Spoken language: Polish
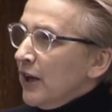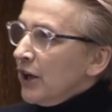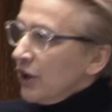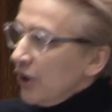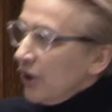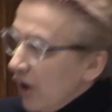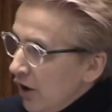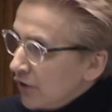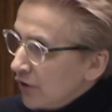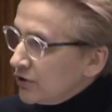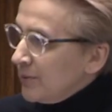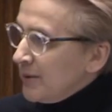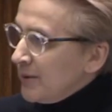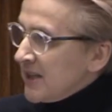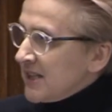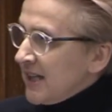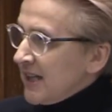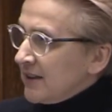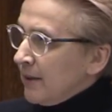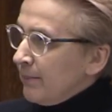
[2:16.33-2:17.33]
I o tym
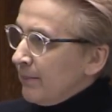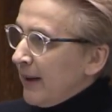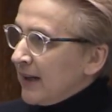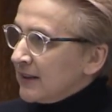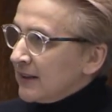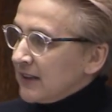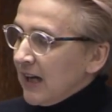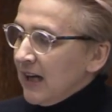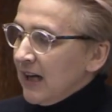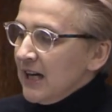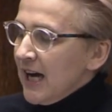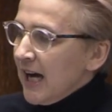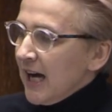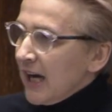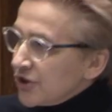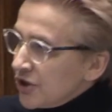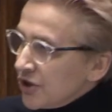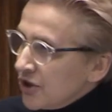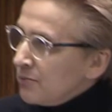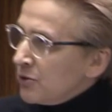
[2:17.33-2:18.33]
jest ta debata. A
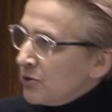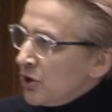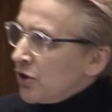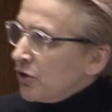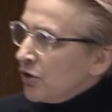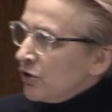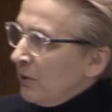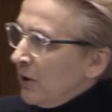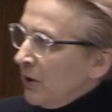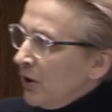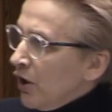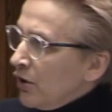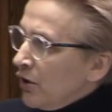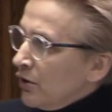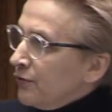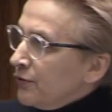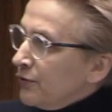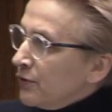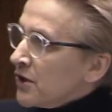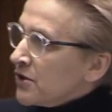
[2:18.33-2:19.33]
70
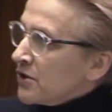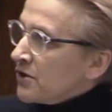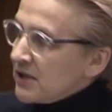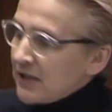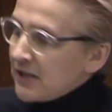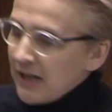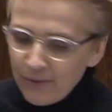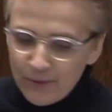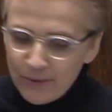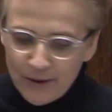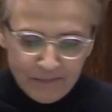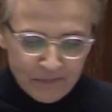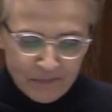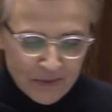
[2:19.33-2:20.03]
milionów, które zostały